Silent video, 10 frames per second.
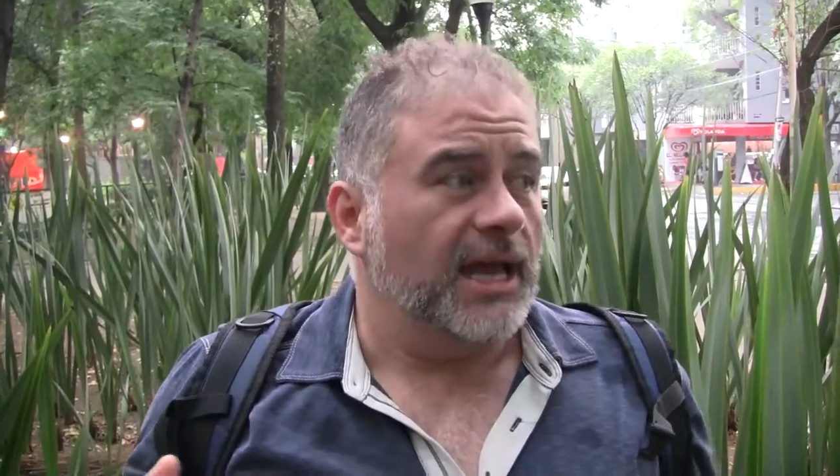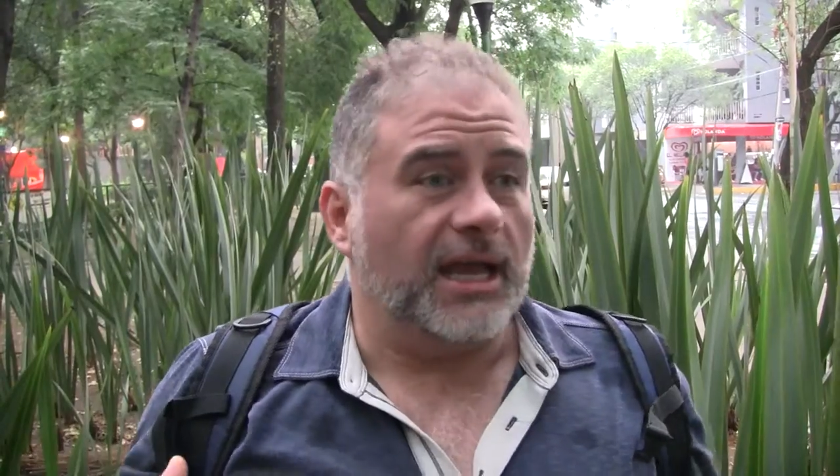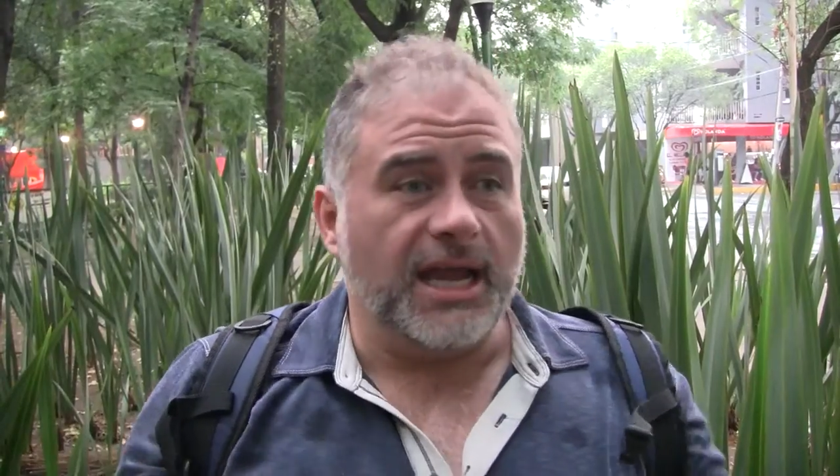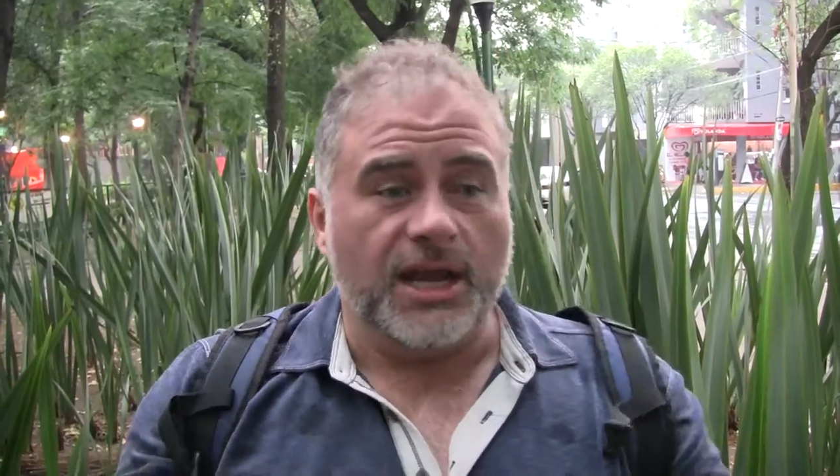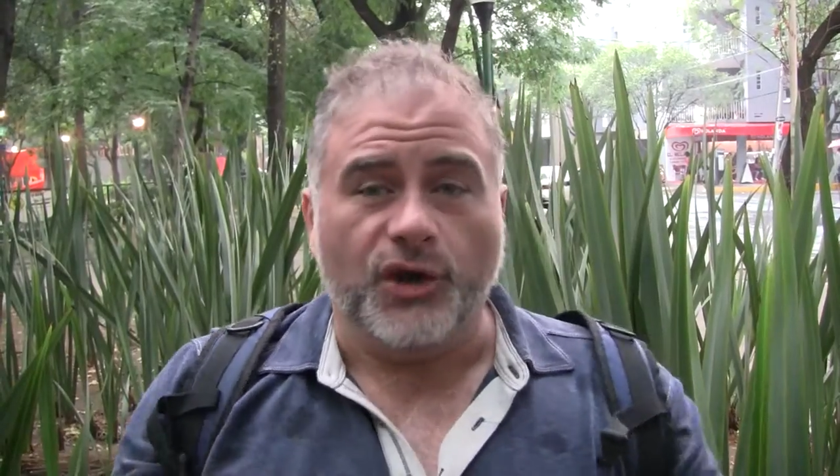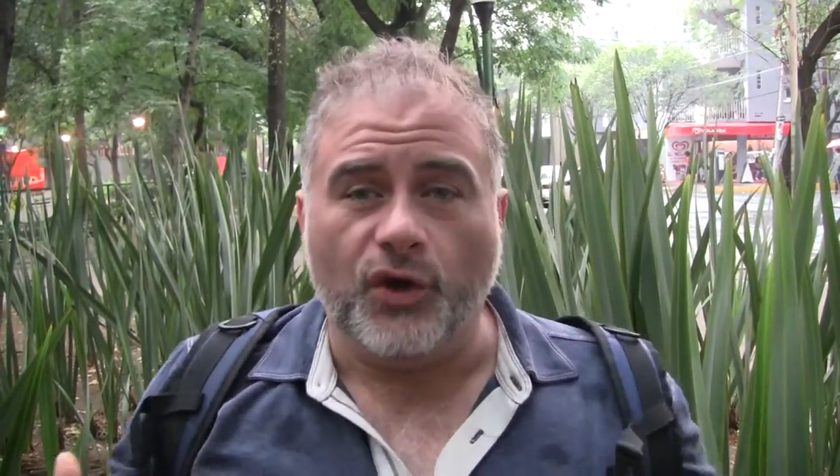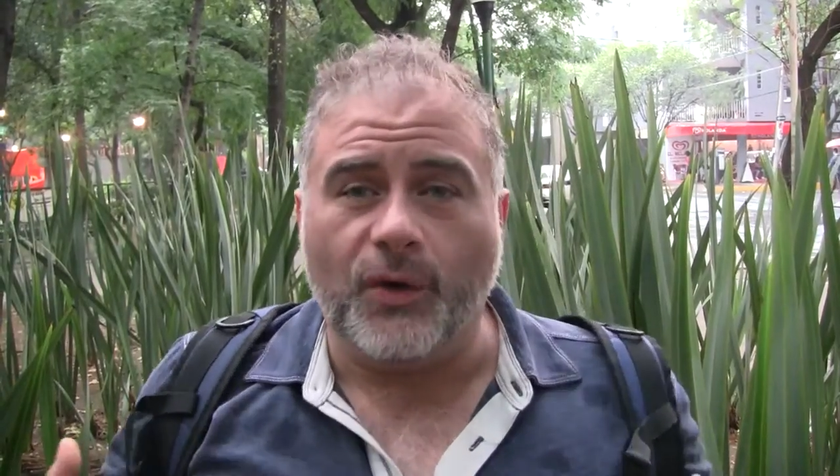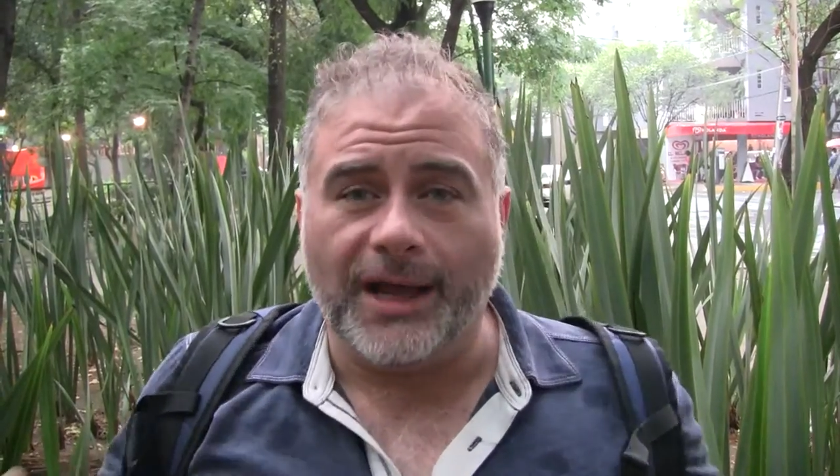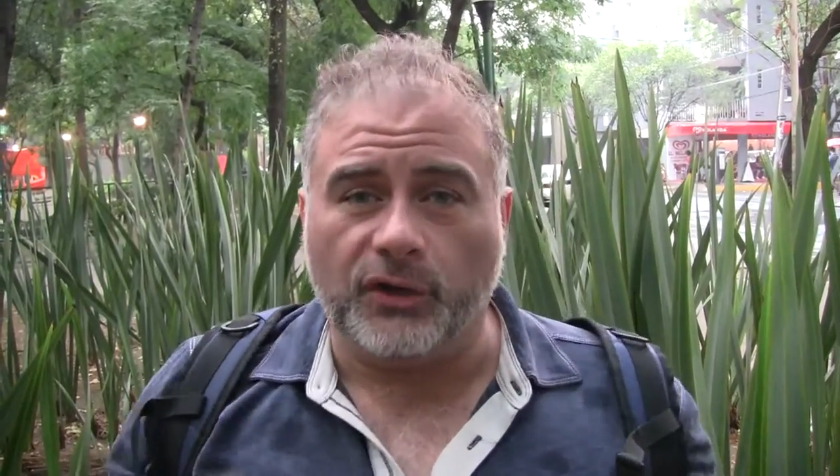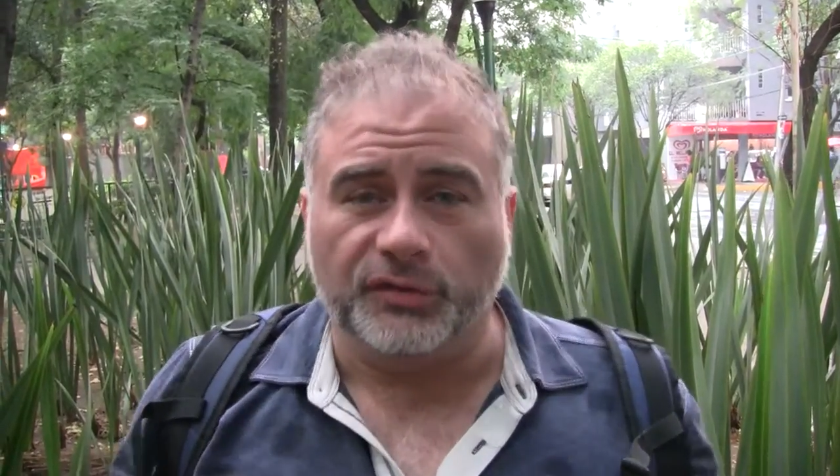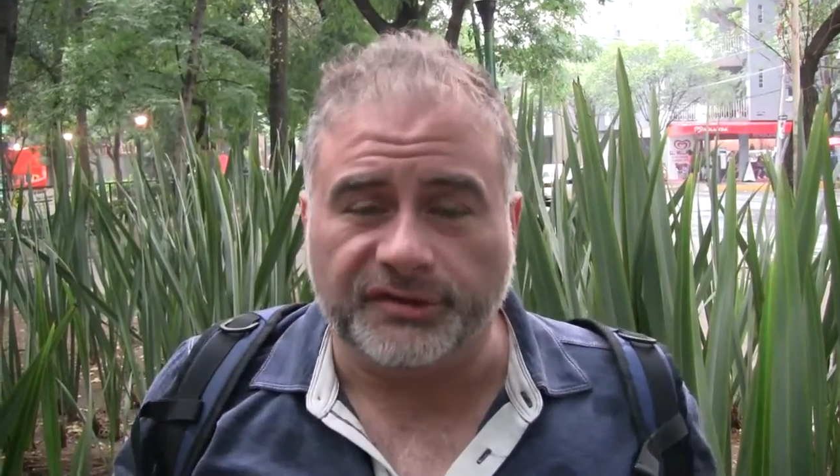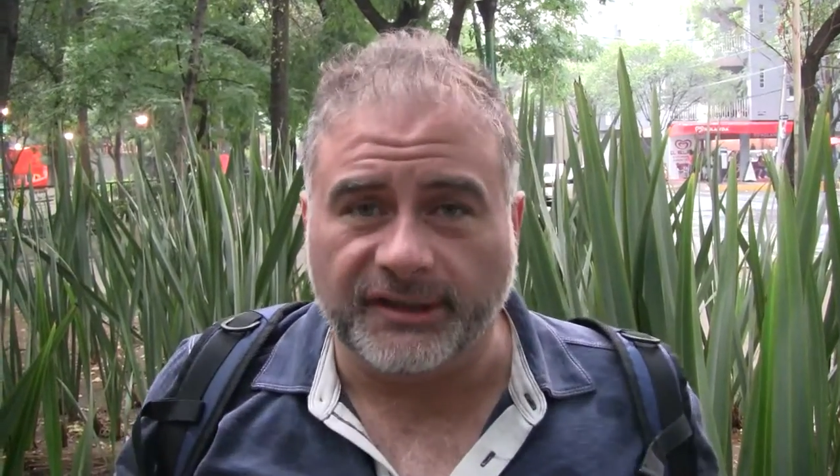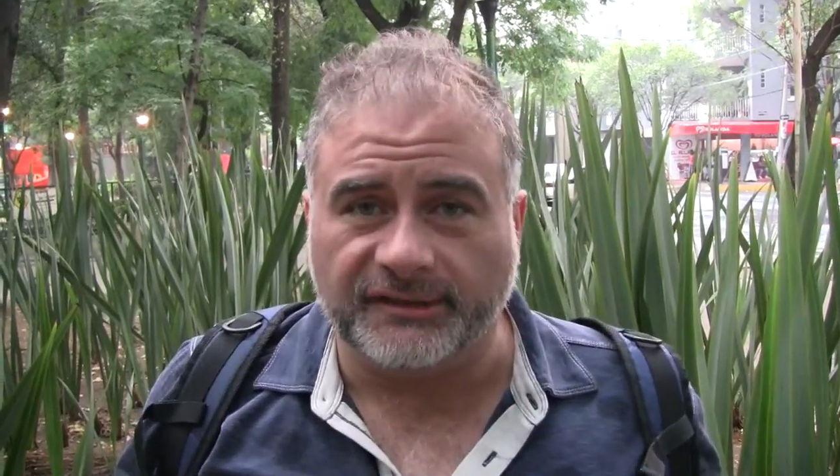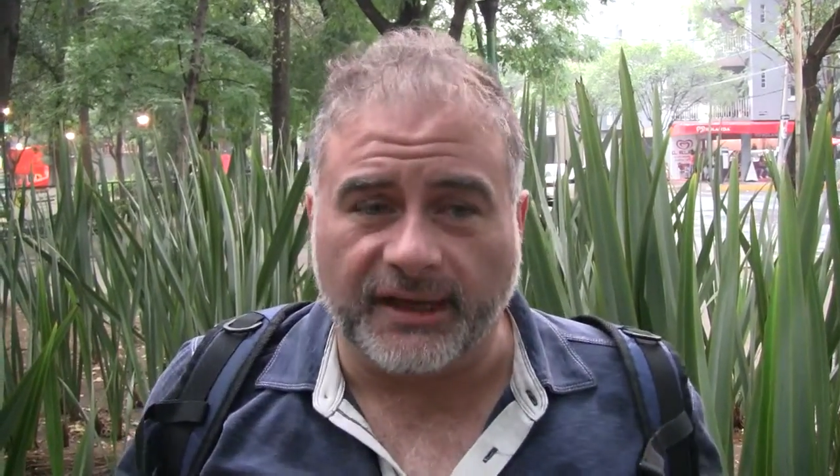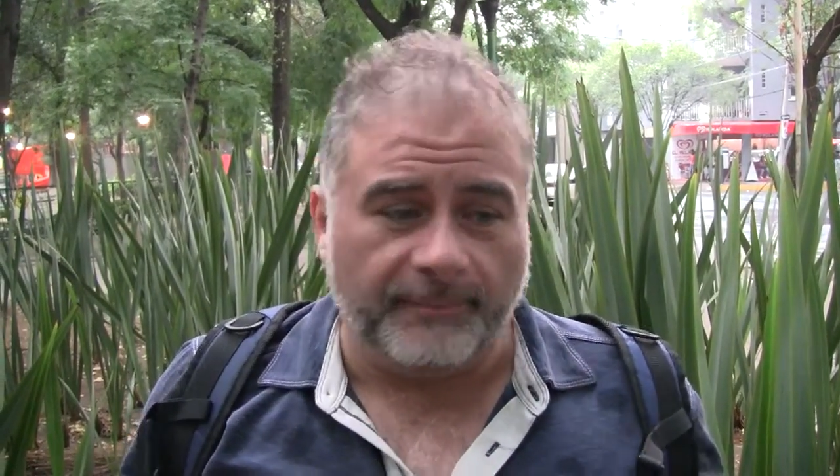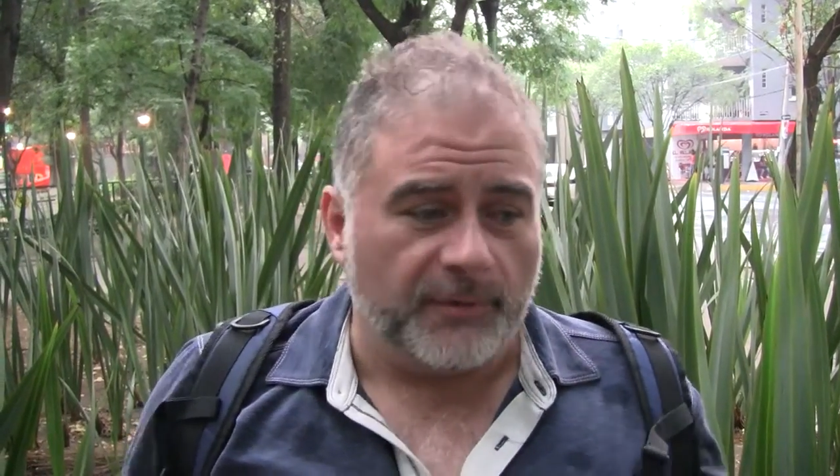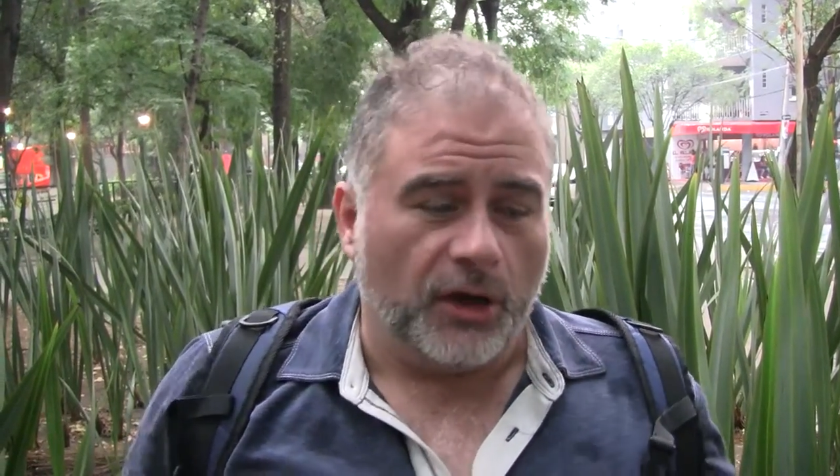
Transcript: Y no hay justicia.